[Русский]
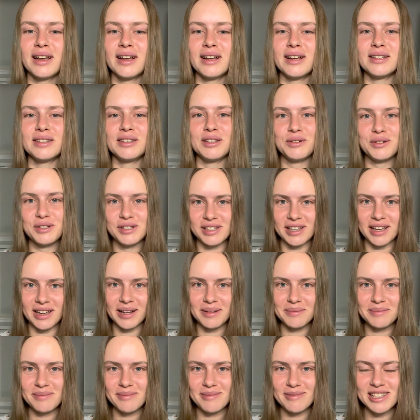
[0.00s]

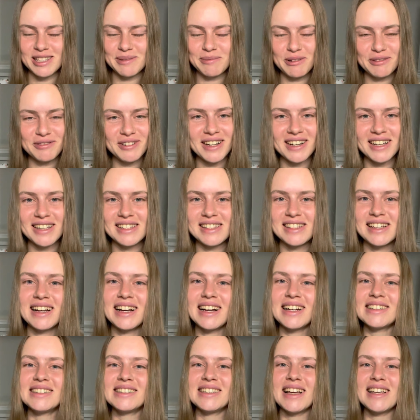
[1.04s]
Друзья, сбывается
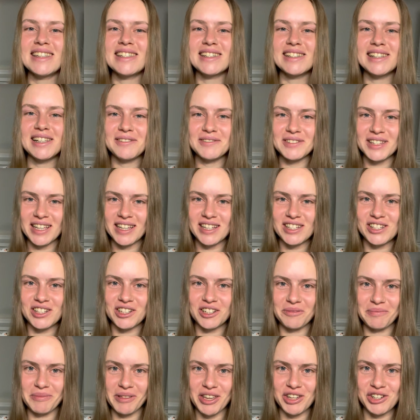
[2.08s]
одна из
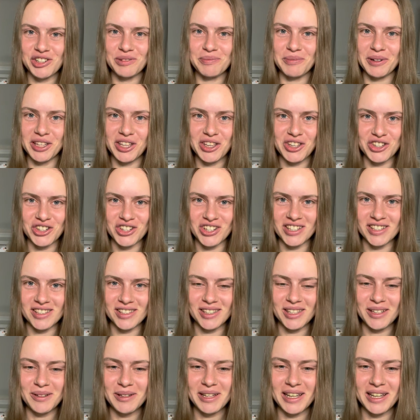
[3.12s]
главнейших мечт моей жизни.